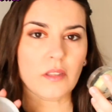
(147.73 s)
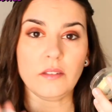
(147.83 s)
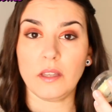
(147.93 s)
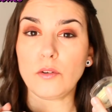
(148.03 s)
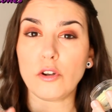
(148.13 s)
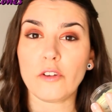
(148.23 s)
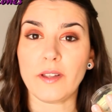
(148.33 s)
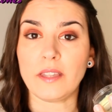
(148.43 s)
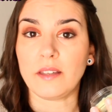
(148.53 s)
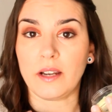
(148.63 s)
Tiene un olor
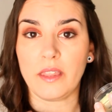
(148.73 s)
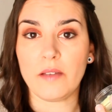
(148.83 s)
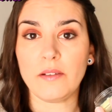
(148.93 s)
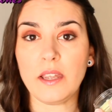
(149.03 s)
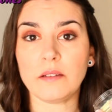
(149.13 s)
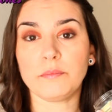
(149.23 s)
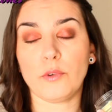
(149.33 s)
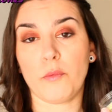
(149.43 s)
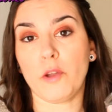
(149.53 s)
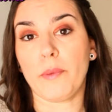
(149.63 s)
bastante agradable,
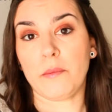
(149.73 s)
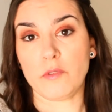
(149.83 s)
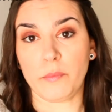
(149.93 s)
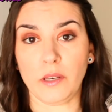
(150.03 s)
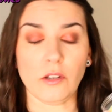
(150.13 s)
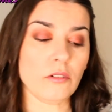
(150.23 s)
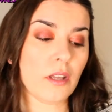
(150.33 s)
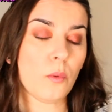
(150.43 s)
por lo menos para mi opinión.